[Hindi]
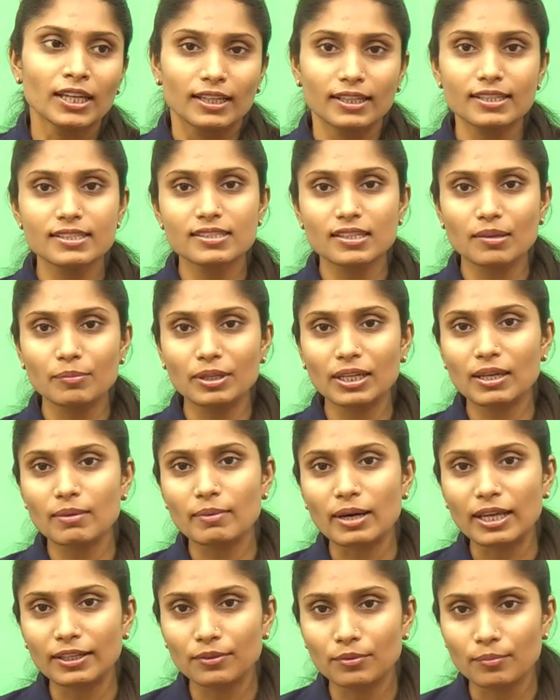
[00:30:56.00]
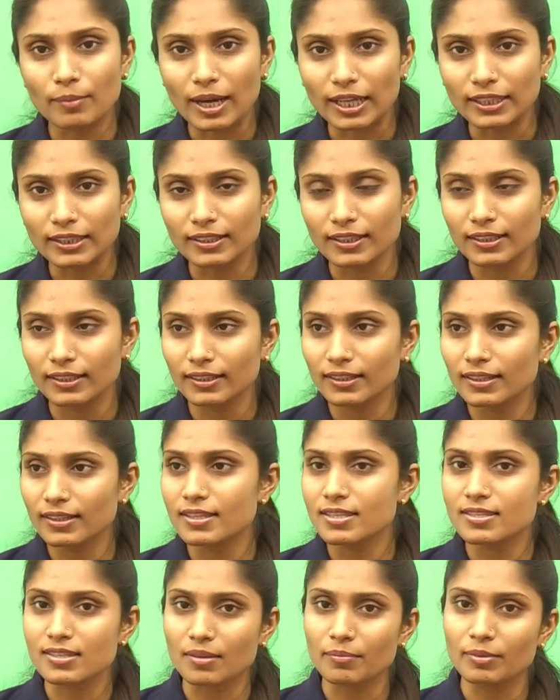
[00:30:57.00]
इन सभी के बारे में बात करेंगे इन
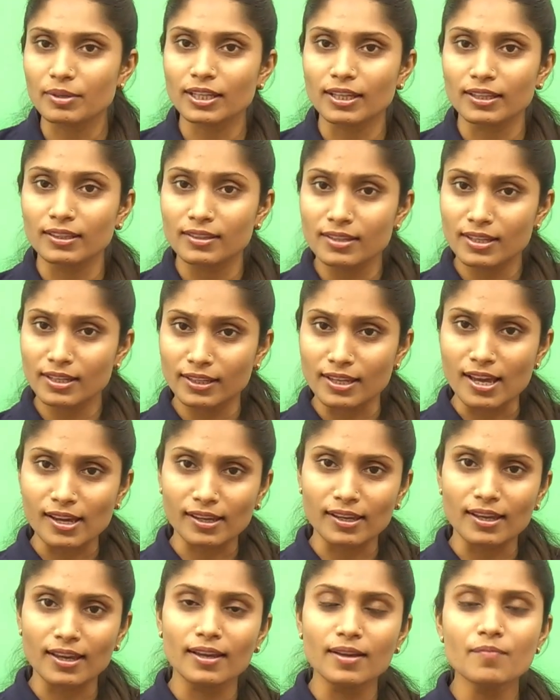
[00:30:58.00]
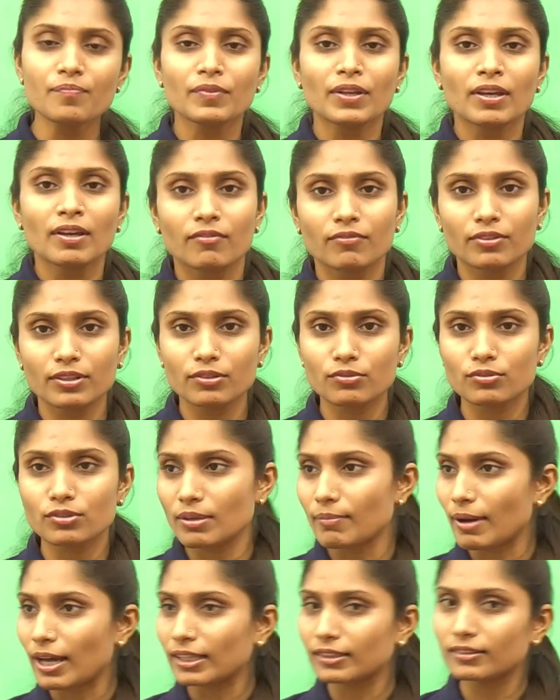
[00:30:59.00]
सभी के अंदर क्या क्या है फिर उसके
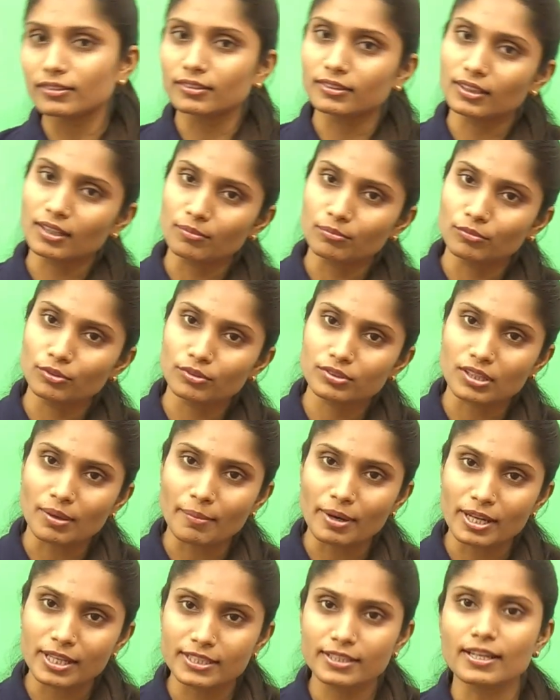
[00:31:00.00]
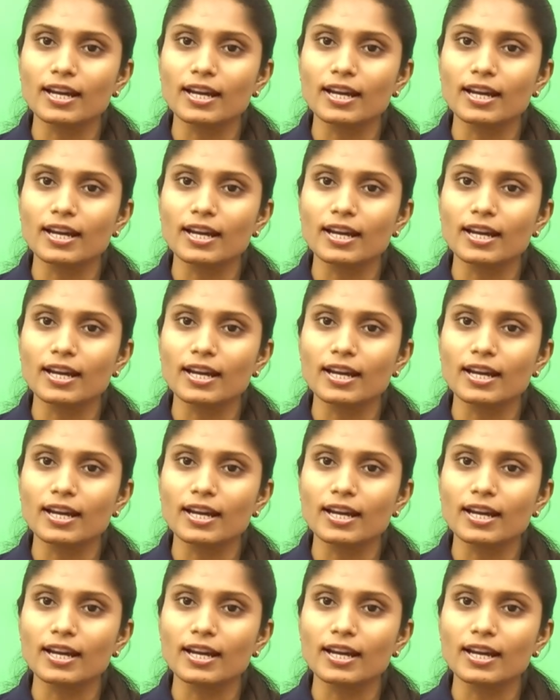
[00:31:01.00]
बाद हम लोग सामाजिक